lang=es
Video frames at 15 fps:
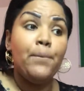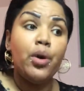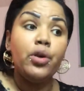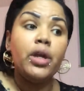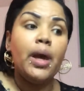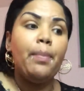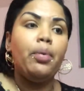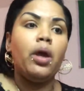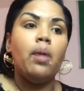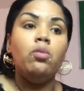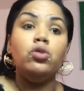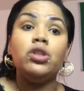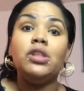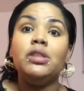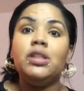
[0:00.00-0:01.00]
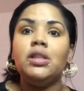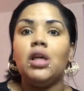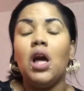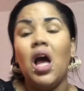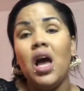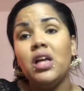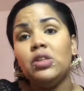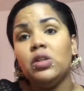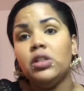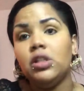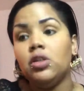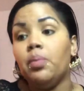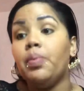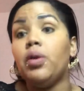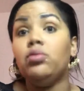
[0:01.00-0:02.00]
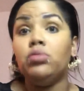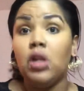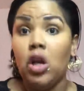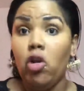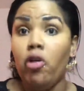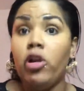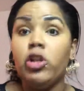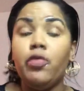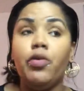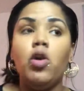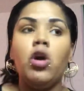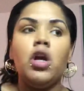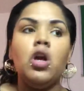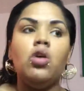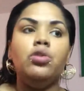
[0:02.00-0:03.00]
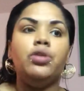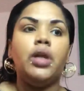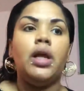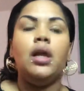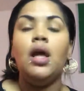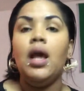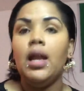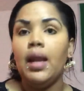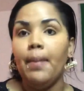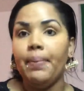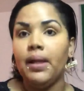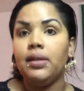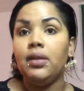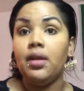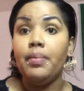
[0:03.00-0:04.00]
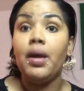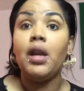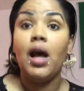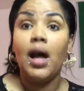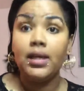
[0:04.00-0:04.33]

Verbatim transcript: ¿Por qué? Porque muchos dicen, ay, solicito, pero lo, esto fue lo que encontré, la planta de Damiana.